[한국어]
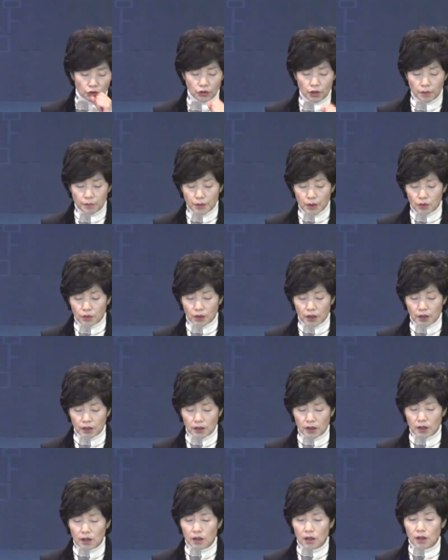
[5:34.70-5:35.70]
주의
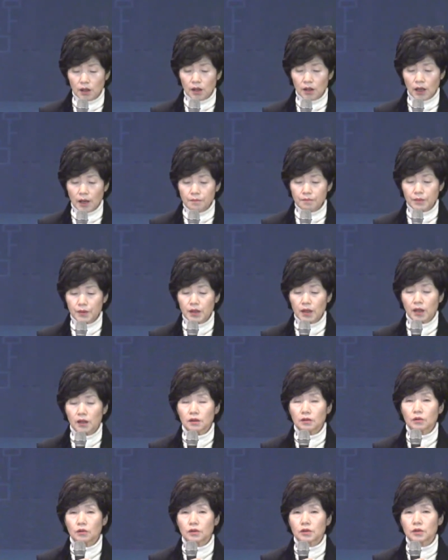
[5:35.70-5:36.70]
평강이
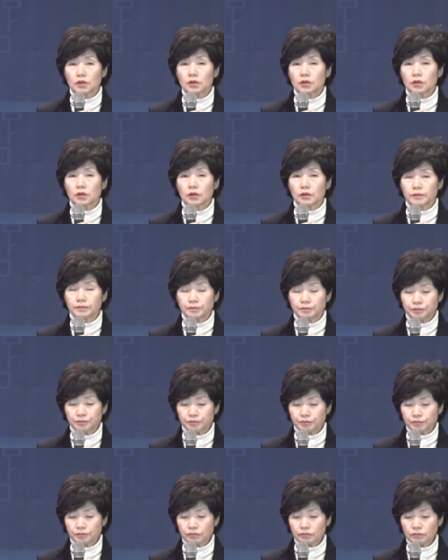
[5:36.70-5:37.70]
함께하는 것이지요.
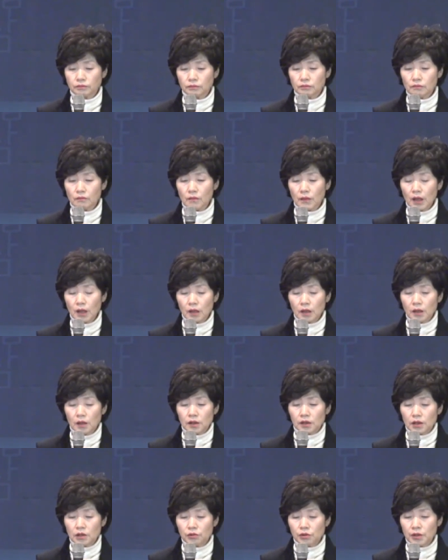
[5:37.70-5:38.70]

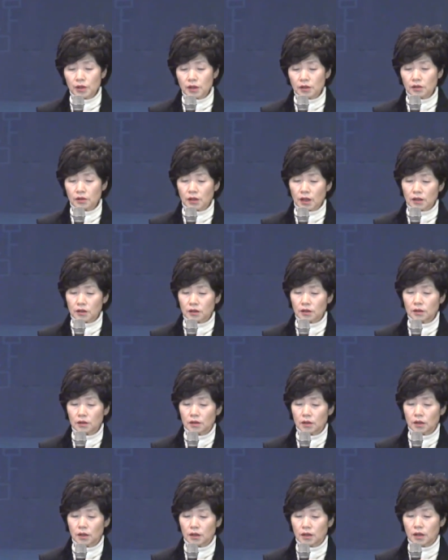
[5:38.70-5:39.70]
예수님께서 다시
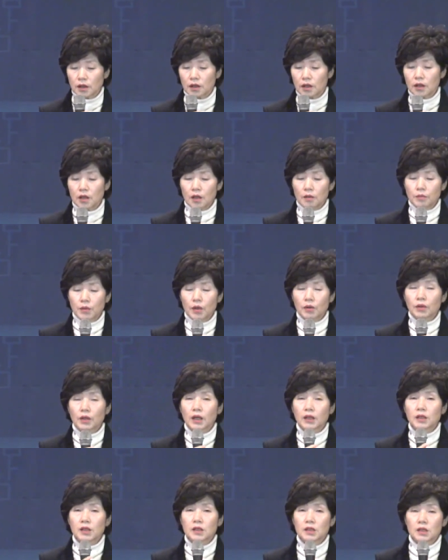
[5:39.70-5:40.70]
그들에게
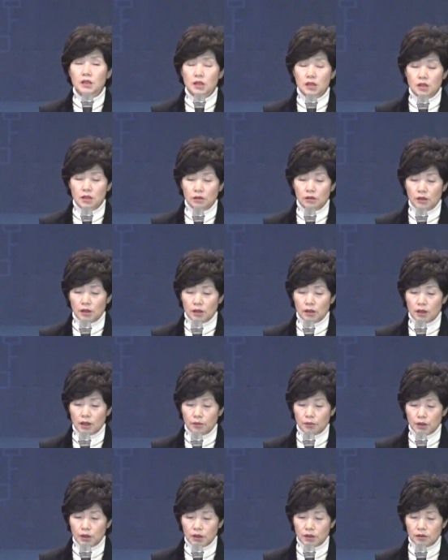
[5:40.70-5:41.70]
평강이 있을지어다.
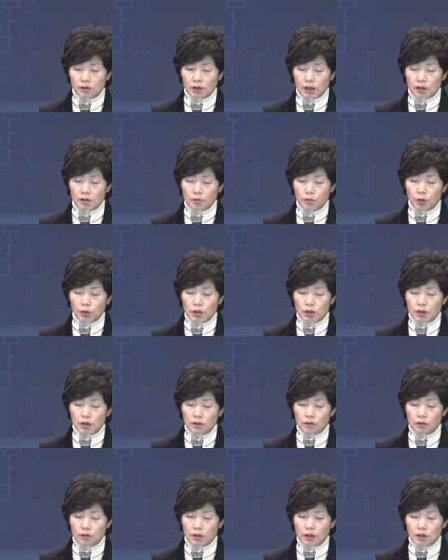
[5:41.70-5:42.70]
아버지께서 나를
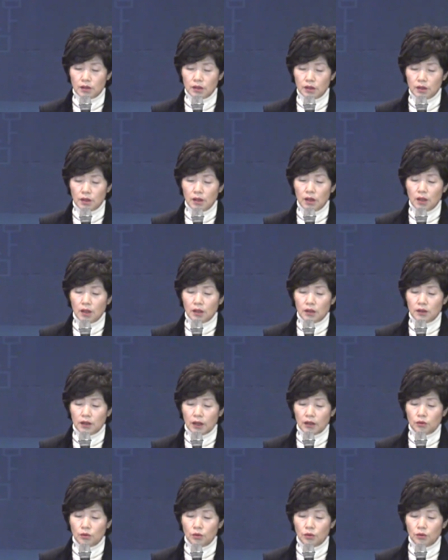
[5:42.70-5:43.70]
보내신 것 같이
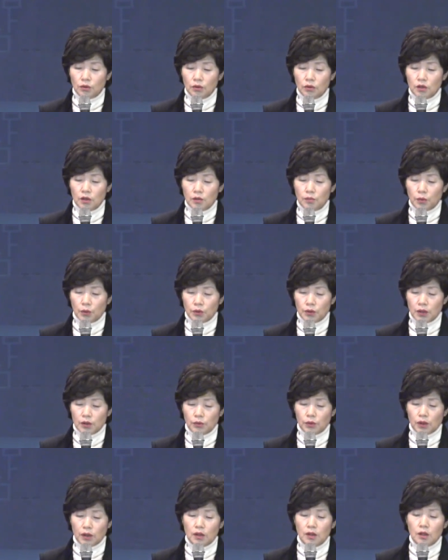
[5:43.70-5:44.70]
나도 너희를
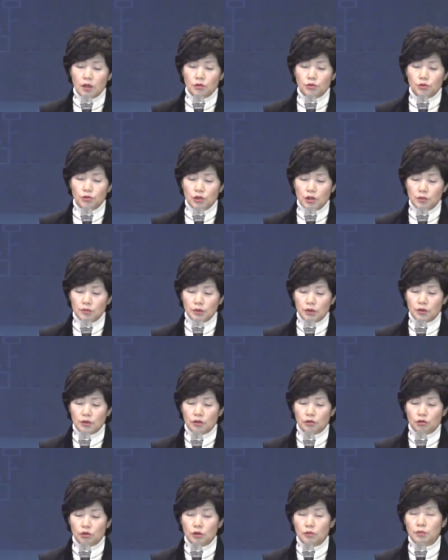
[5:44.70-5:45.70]
보내노라.
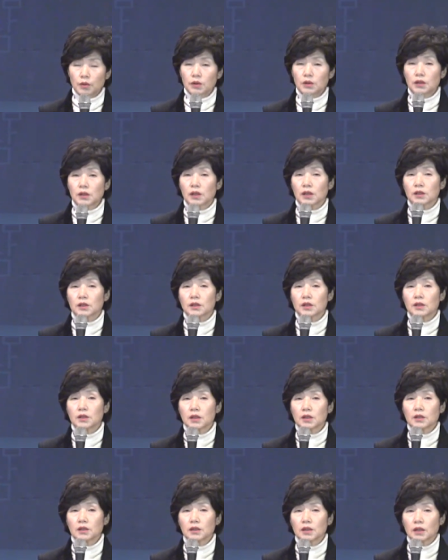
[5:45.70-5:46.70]
주님은 두 번이나
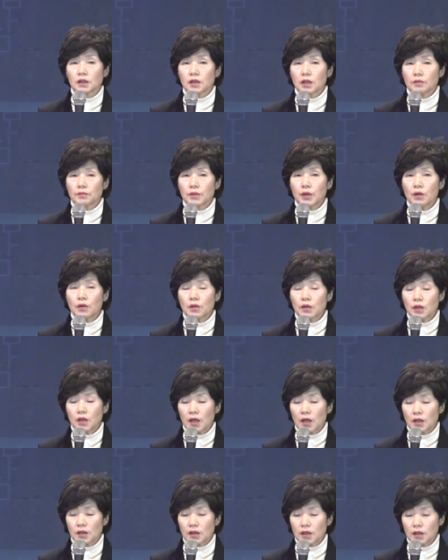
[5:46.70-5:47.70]
제자들에게
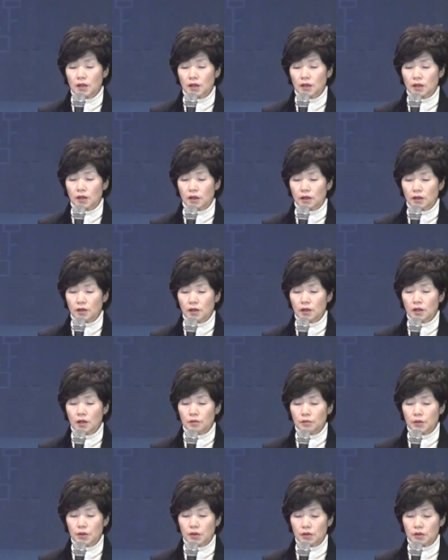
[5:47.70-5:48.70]
평강이 있기를
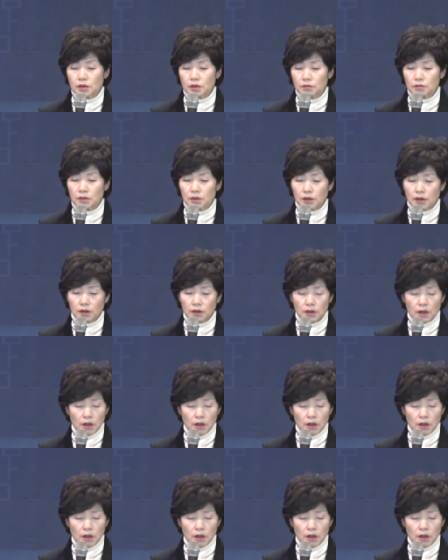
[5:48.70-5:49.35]
빌었습니다.